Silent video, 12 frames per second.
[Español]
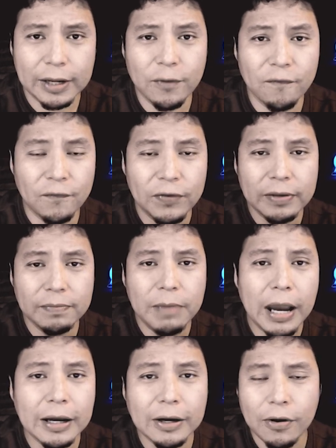un
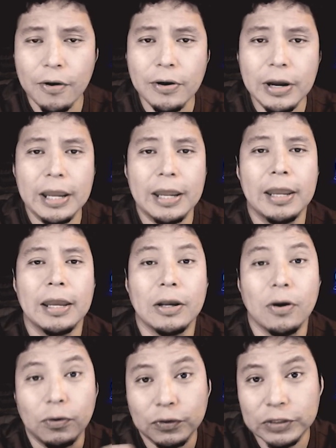feedback con, eh,
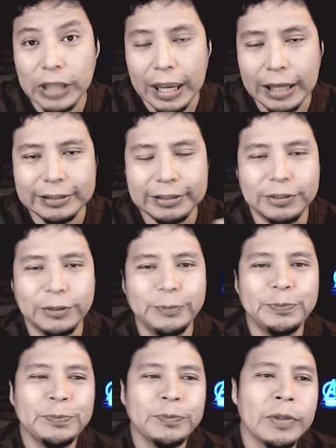con, ustedes, ¿no?